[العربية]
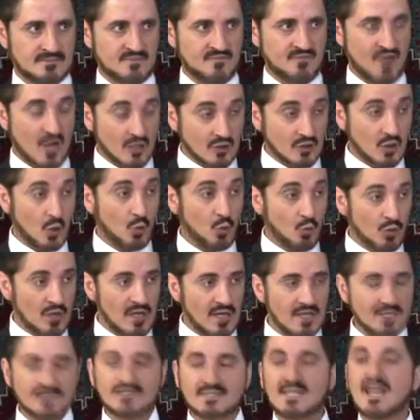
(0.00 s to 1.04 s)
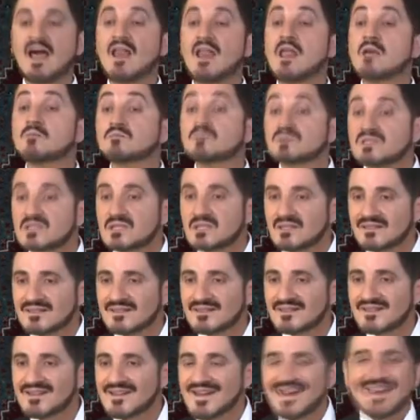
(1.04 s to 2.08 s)
فأن تقول الاحتلال امضي
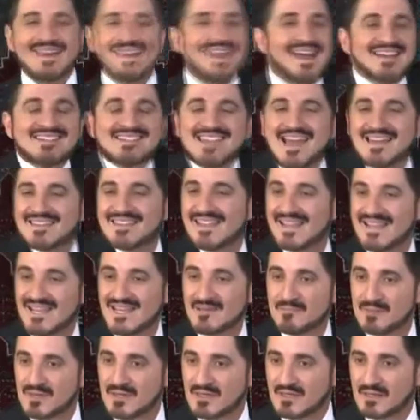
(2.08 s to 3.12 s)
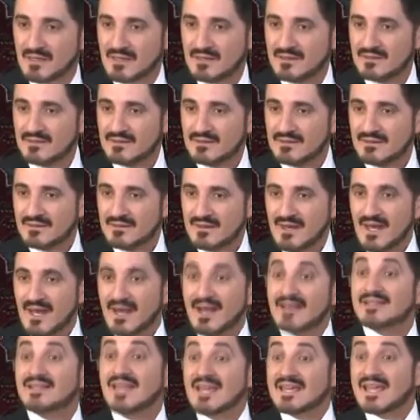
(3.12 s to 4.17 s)
لا شأن لي بك
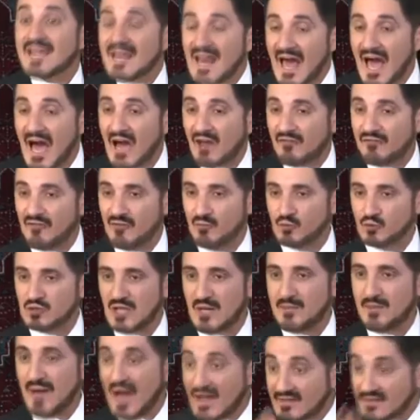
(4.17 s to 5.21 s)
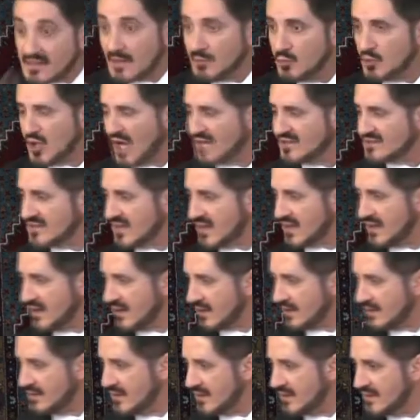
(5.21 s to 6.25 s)
لديك الحق في المتابعة أنت منحط
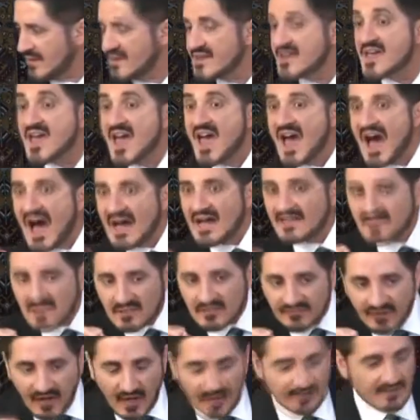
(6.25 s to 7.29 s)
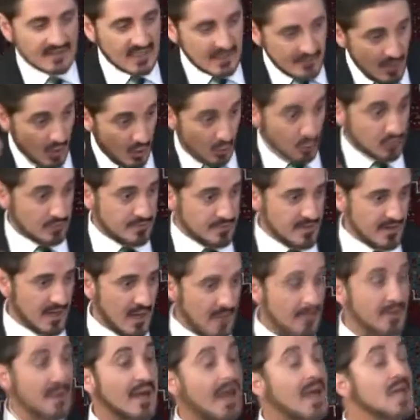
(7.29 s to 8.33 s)
أخلاقيا أنت فقدت كما قلت من
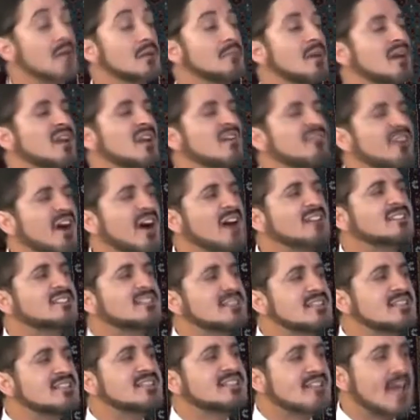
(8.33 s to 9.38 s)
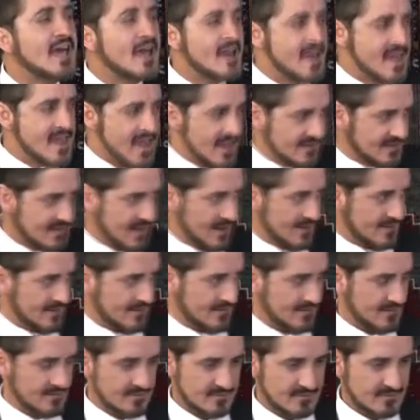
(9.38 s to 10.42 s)
قبل غير مرة فقدت إنسانيتك